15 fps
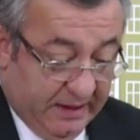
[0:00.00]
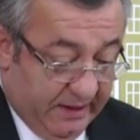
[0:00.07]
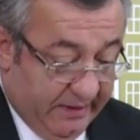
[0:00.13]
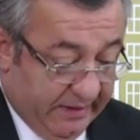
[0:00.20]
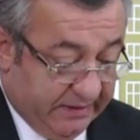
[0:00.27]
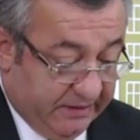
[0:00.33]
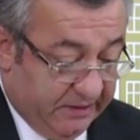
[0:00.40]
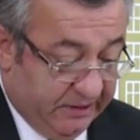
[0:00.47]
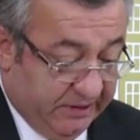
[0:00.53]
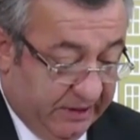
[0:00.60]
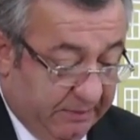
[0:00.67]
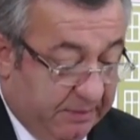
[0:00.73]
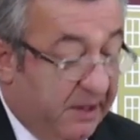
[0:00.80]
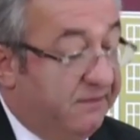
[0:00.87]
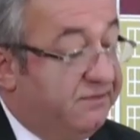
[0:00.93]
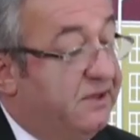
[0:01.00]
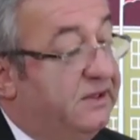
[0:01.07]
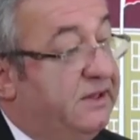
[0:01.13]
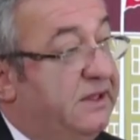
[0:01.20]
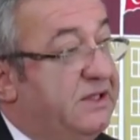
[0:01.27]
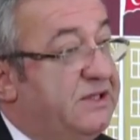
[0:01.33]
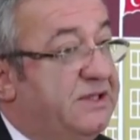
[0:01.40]
Evet, kritik bir
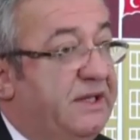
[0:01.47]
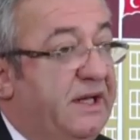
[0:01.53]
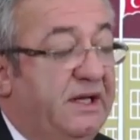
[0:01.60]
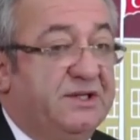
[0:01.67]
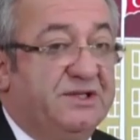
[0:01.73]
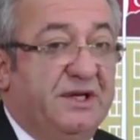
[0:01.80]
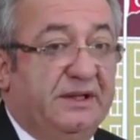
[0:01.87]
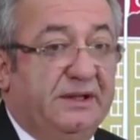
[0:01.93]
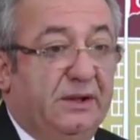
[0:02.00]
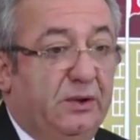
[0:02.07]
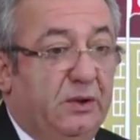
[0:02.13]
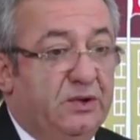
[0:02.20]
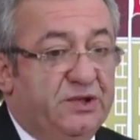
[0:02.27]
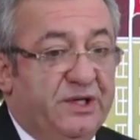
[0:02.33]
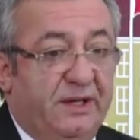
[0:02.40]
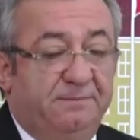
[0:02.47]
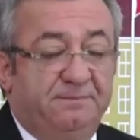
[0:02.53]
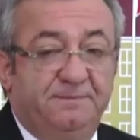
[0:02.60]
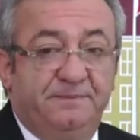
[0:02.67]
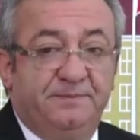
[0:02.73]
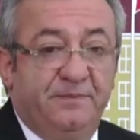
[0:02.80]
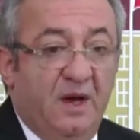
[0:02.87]
haftadayız. Her şeyden önce
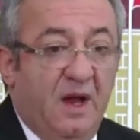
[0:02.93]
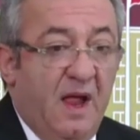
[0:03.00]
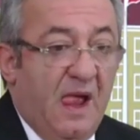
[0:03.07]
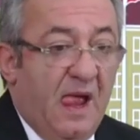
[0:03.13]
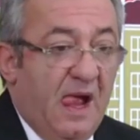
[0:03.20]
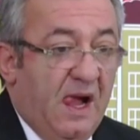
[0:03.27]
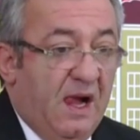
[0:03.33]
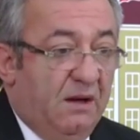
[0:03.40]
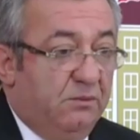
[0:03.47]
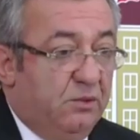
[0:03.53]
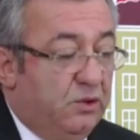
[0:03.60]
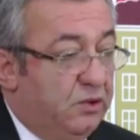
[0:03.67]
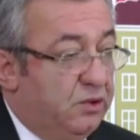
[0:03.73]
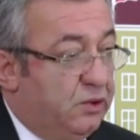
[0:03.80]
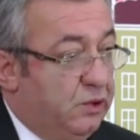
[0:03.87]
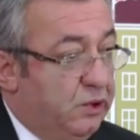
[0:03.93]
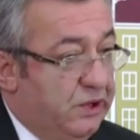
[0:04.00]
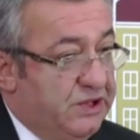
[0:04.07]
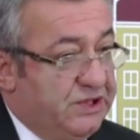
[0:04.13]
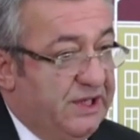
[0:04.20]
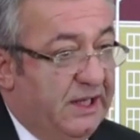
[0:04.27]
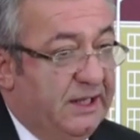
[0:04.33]
bu
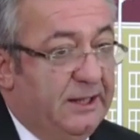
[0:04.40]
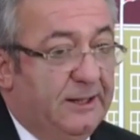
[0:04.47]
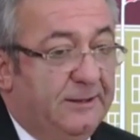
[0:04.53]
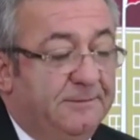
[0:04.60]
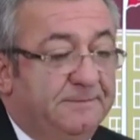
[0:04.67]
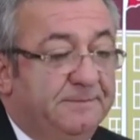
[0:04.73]
küresel